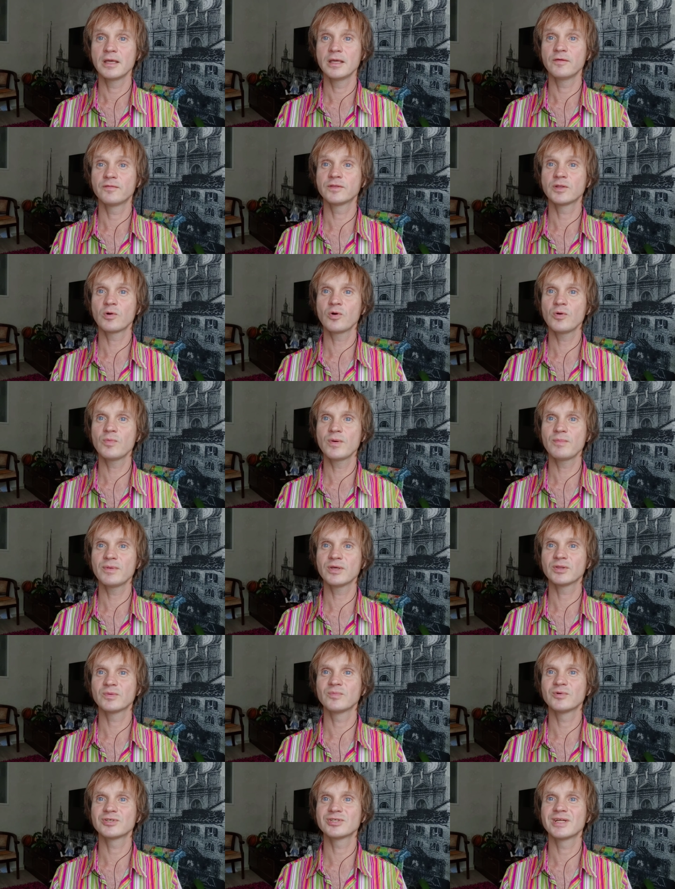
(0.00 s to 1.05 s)
И второй
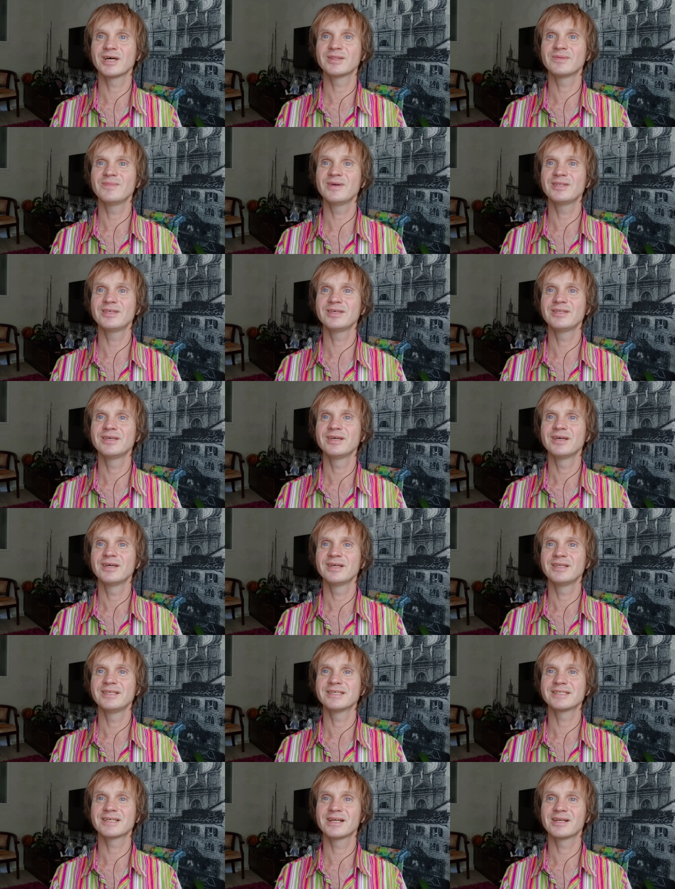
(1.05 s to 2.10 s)
момент, можно отметить
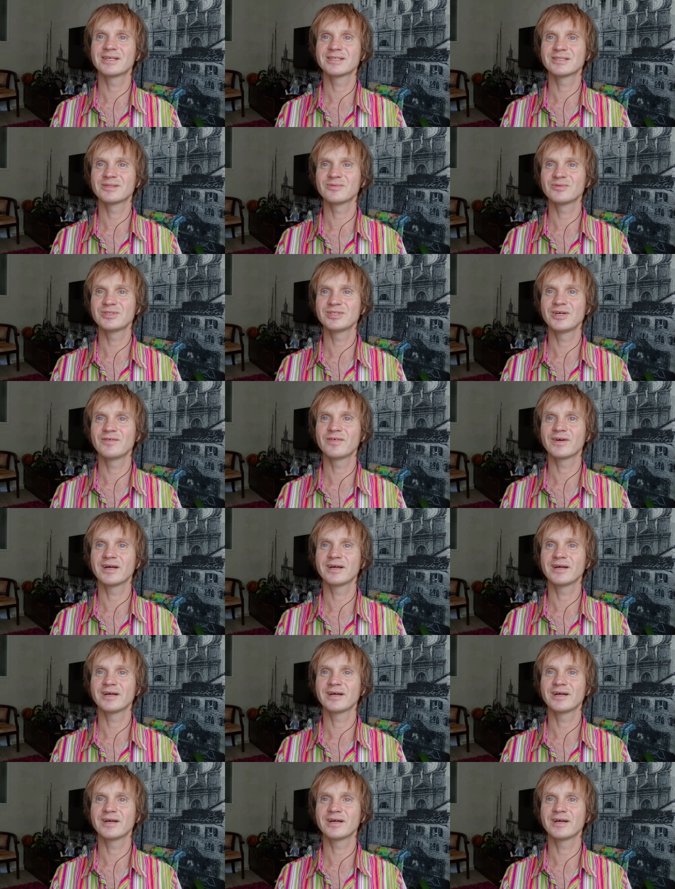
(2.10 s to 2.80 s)
несколько случаев,